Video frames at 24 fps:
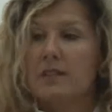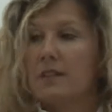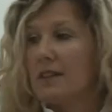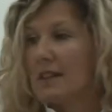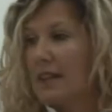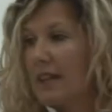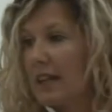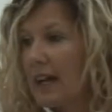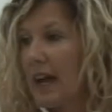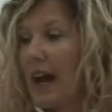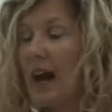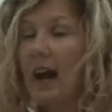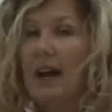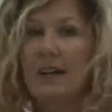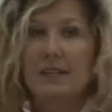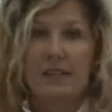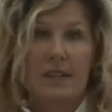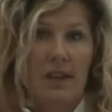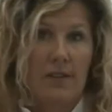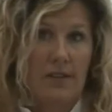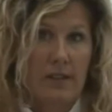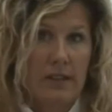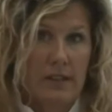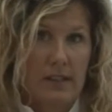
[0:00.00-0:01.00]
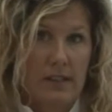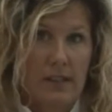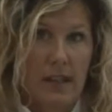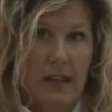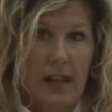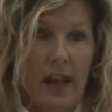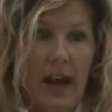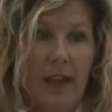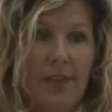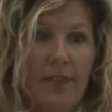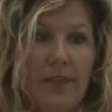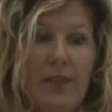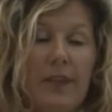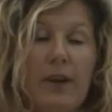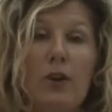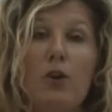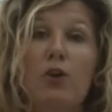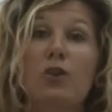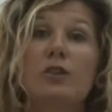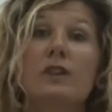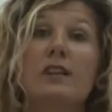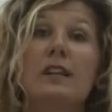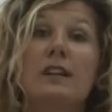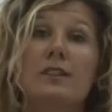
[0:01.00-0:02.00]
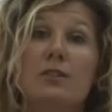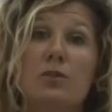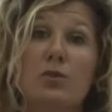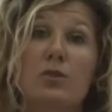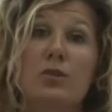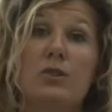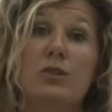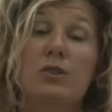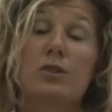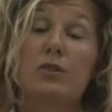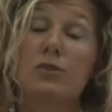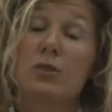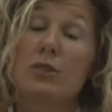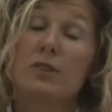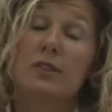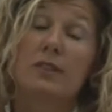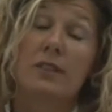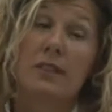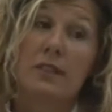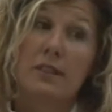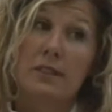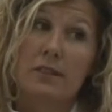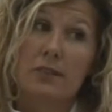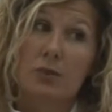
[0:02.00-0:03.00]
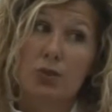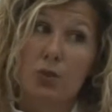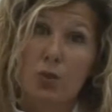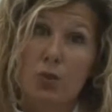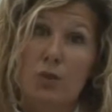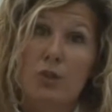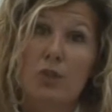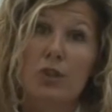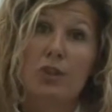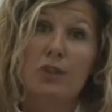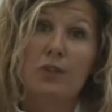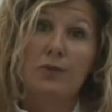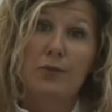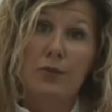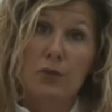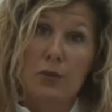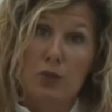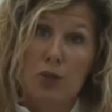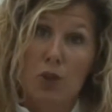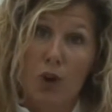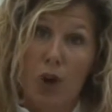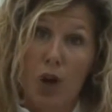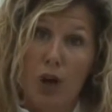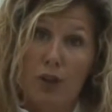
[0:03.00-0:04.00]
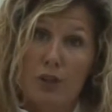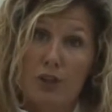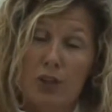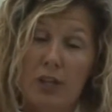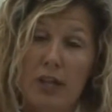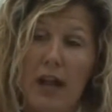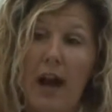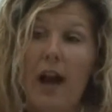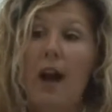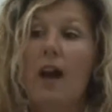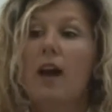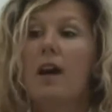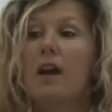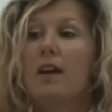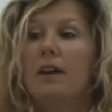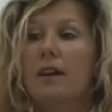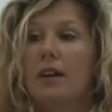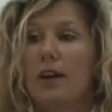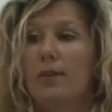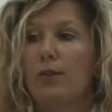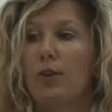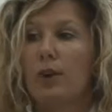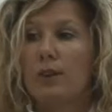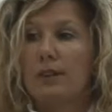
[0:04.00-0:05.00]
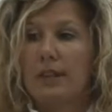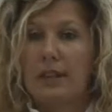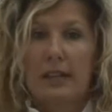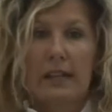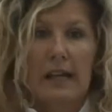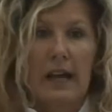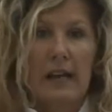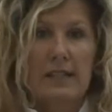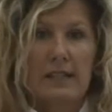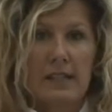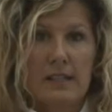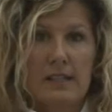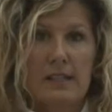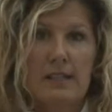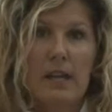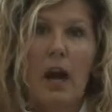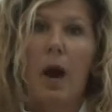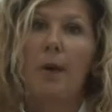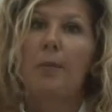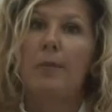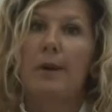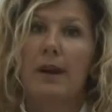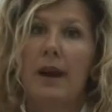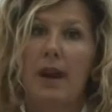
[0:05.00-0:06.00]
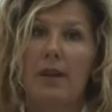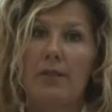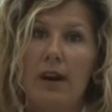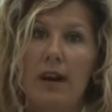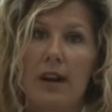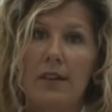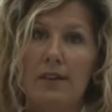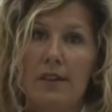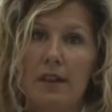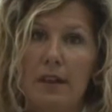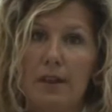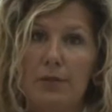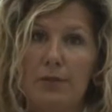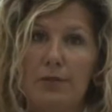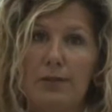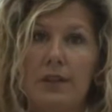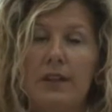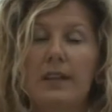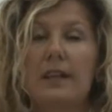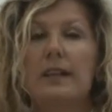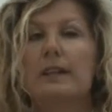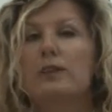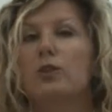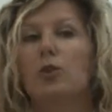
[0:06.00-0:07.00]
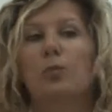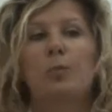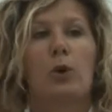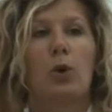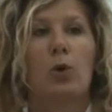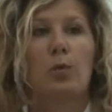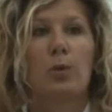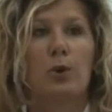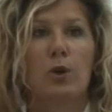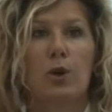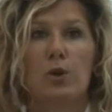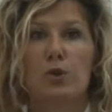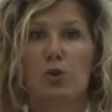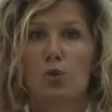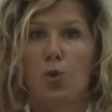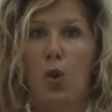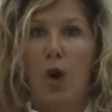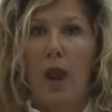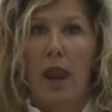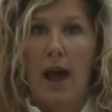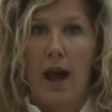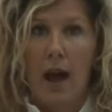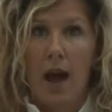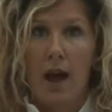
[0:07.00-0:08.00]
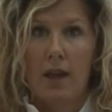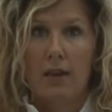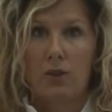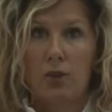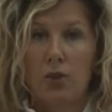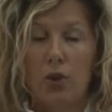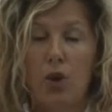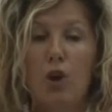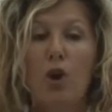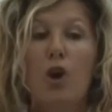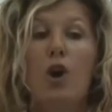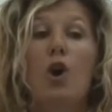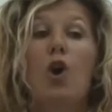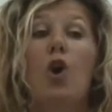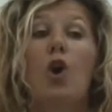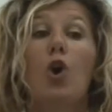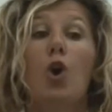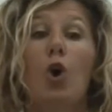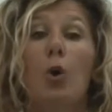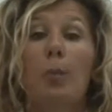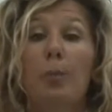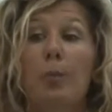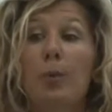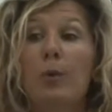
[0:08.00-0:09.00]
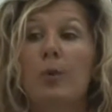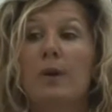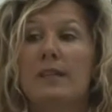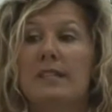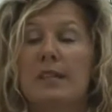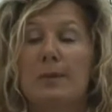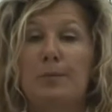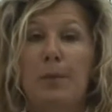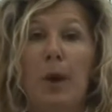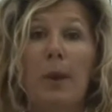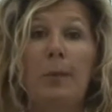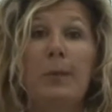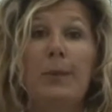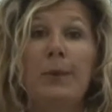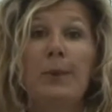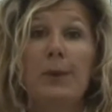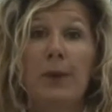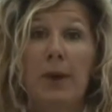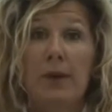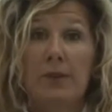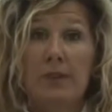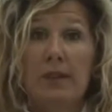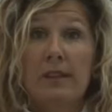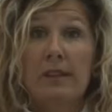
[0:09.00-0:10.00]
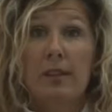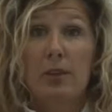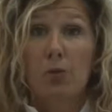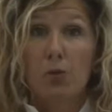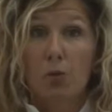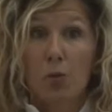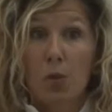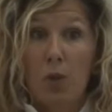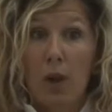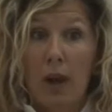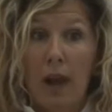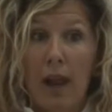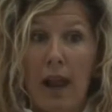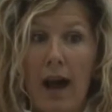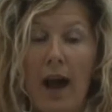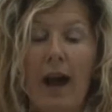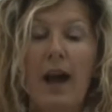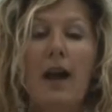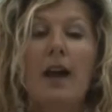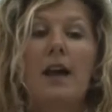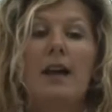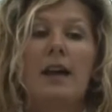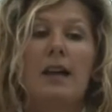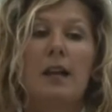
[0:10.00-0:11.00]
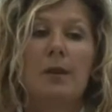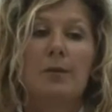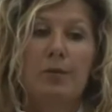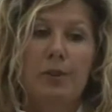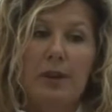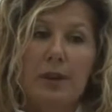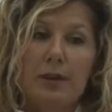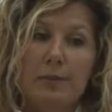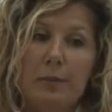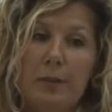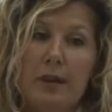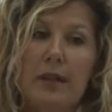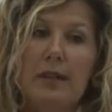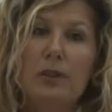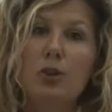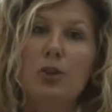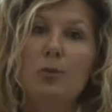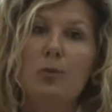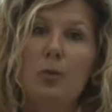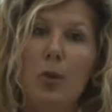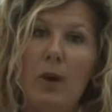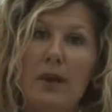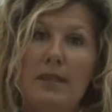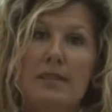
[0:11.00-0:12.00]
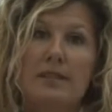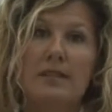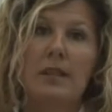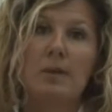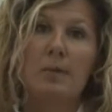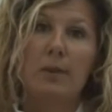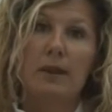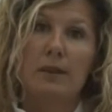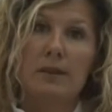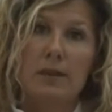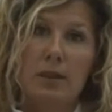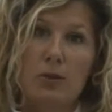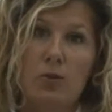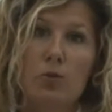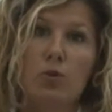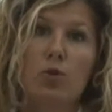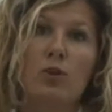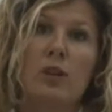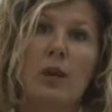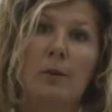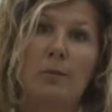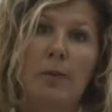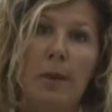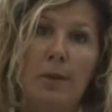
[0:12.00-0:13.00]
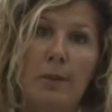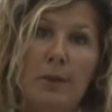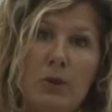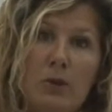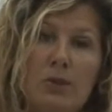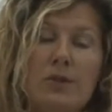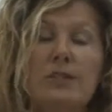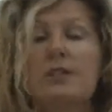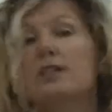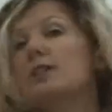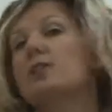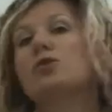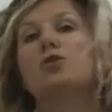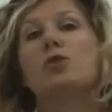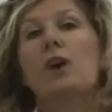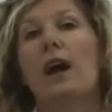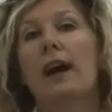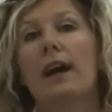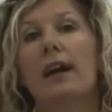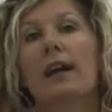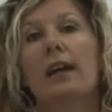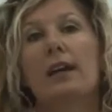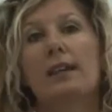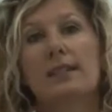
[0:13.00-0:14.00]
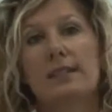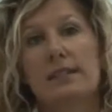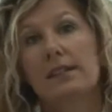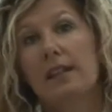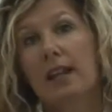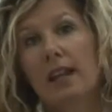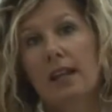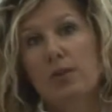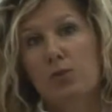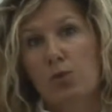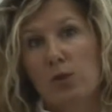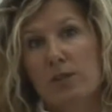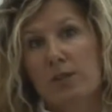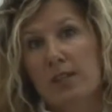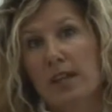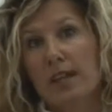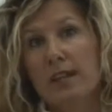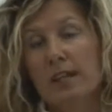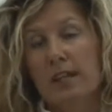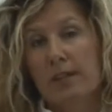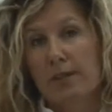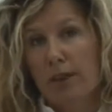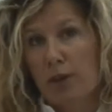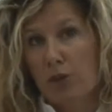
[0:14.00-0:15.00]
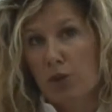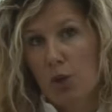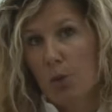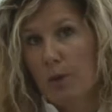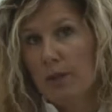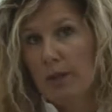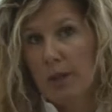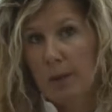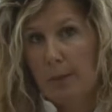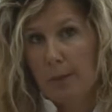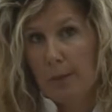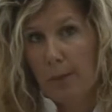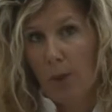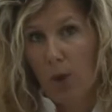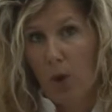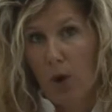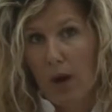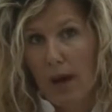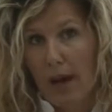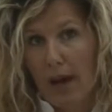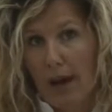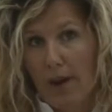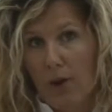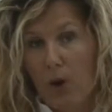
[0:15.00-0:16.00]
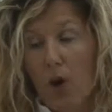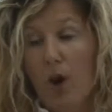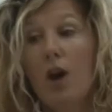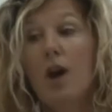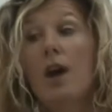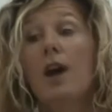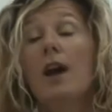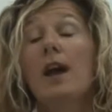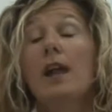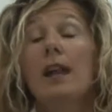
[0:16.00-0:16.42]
se siete in casa e avete del latte o in soluzione fisiologica che a volte in casa si ha per lavare delle ferite o perlomeno a scuola hanno oppure se proprio non avete nulla il frammento può essere mantenuto dal bambino stesso anche in, nella sua saliva cioè quindi in bocca no?